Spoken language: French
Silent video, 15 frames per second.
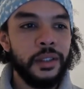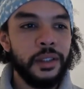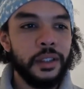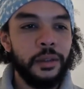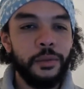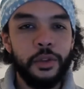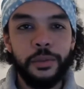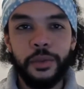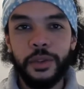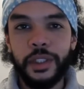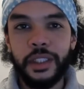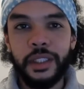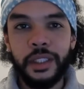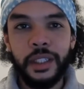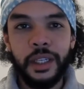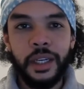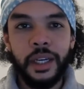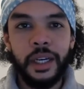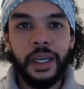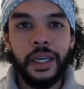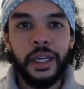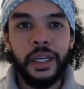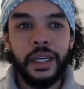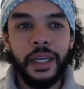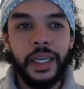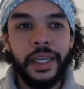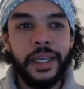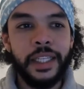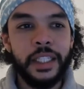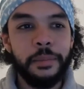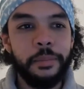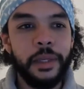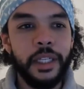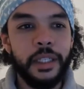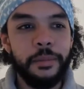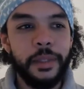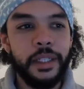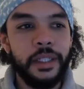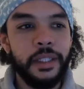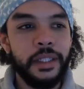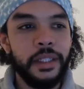comme tu me le dis à exprimer.